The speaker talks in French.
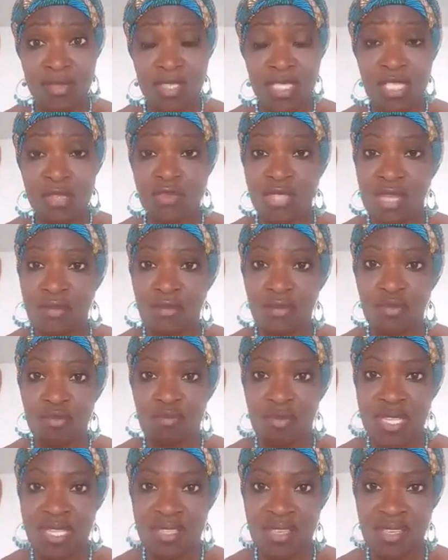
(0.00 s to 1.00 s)
Et nous avons
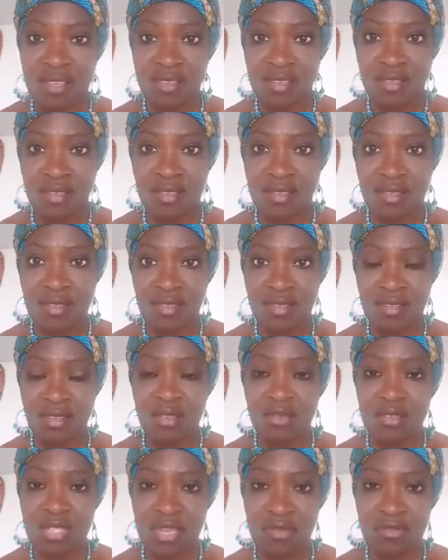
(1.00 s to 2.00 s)
oublié que
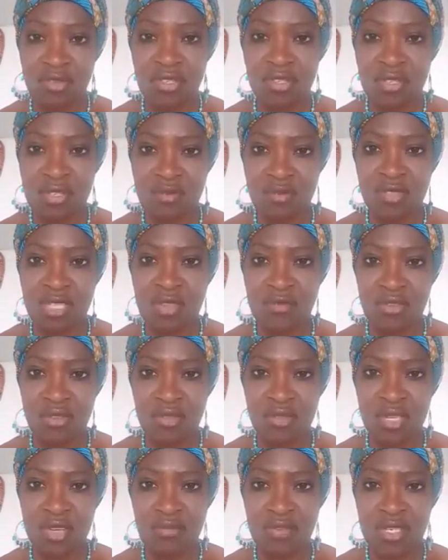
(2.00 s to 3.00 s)
nous, avons nous avions
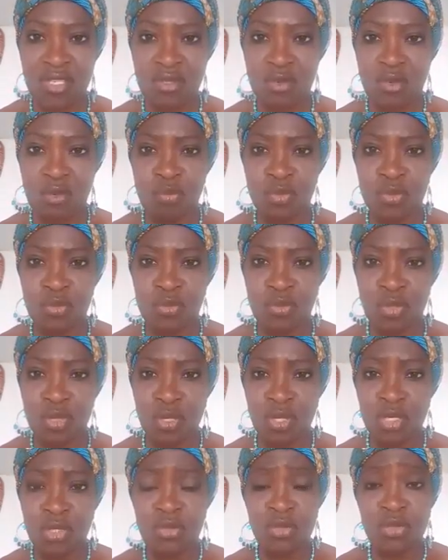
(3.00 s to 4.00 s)
une enfance commune.
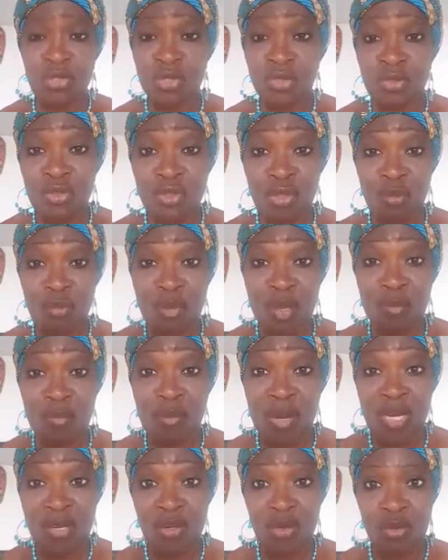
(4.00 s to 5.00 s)
Nous ne nous sommes même
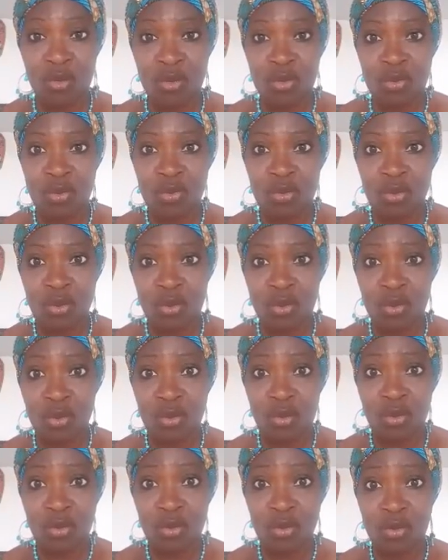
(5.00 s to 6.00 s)
pas reconnus.
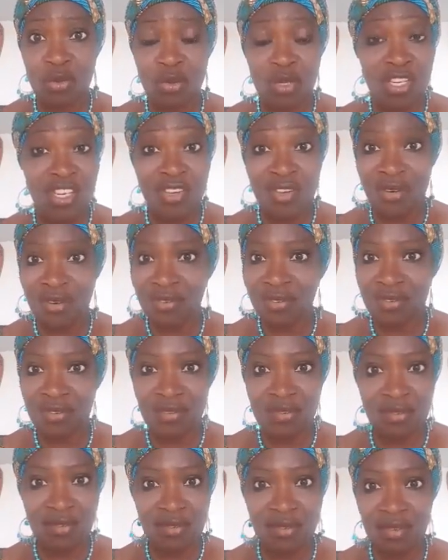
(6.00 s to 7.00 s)
Non.
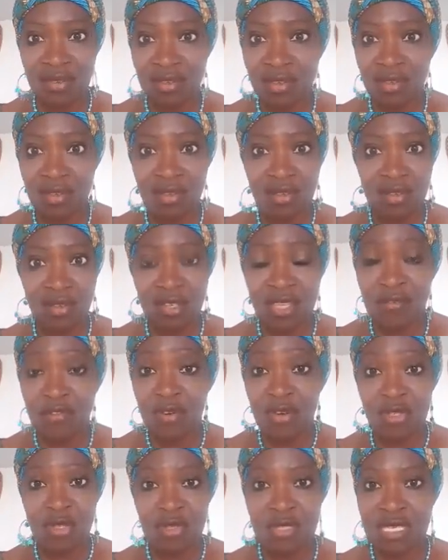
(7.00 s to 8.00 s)
Il faut
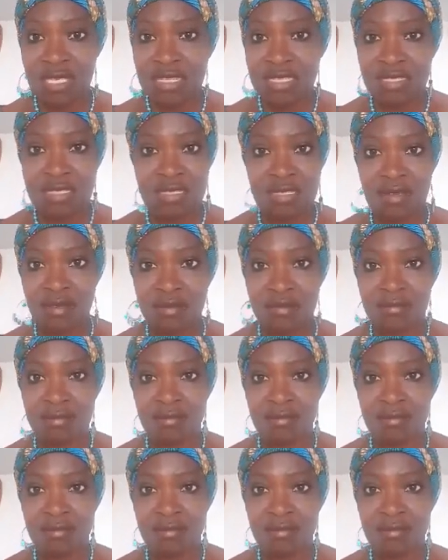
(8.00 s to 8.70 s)
qu'on arrête ça.